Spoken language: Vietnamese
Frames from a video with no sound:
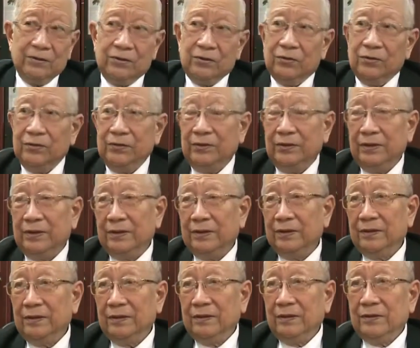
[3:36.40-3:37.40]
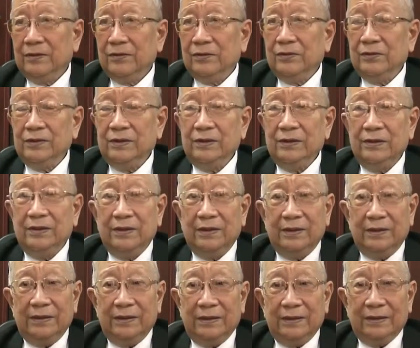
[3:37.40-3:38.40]
Rồi ờ, có những
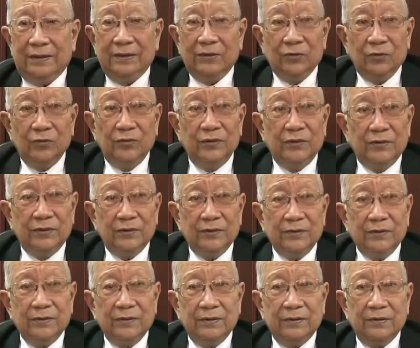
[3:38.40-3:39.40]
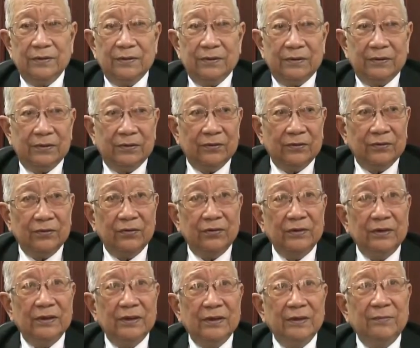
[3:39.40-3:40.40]
người thì cái run nó ờ, nó do
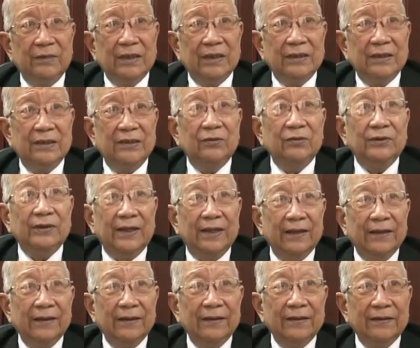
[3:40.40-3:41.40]
những cái bệnh lý nội tạng.